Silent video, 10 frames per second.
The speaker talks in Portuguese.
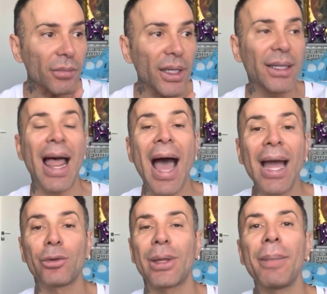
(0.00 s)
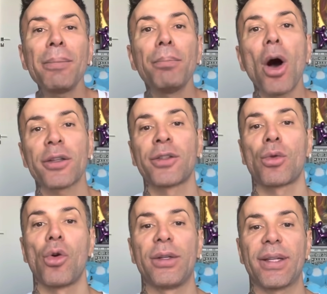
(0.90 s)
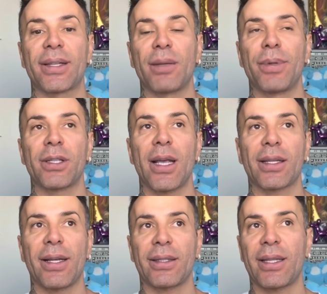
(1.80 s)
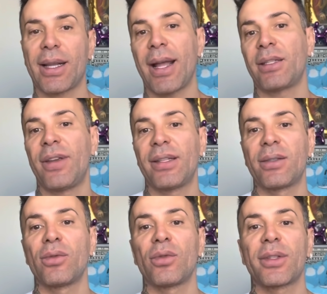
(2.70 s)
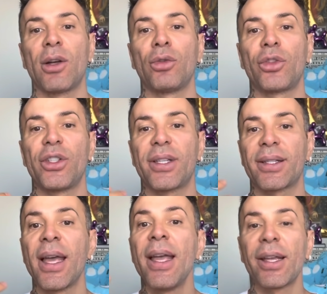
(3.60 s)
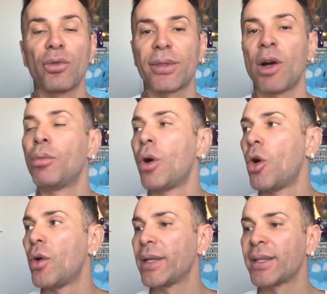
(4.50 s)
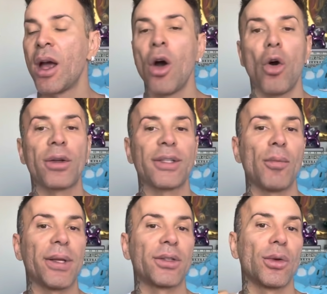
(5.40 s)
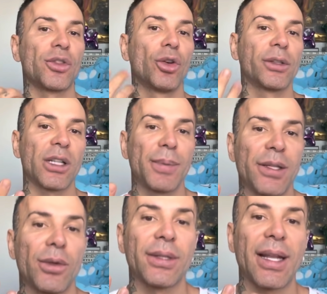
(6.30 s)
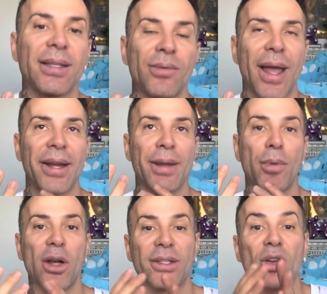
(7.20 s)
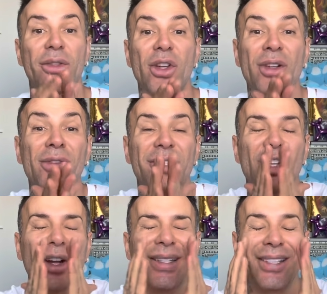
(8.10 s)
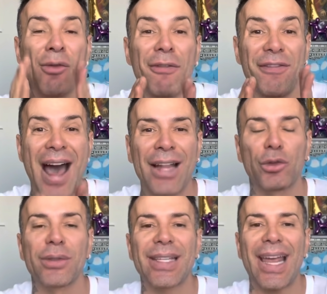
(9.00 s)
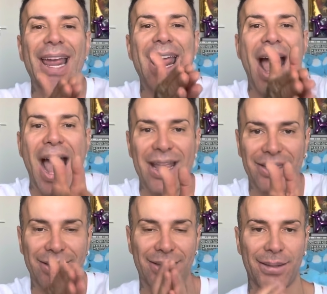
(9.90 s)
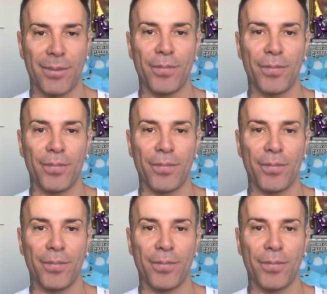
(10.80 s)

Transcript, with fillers: E lá eu também posto coisas que, ah, que, que, às vezes são notícias que não são boas, ou que são pessoas de outras pessoas que eles não querem que postem, só, só, só que são fatos reais.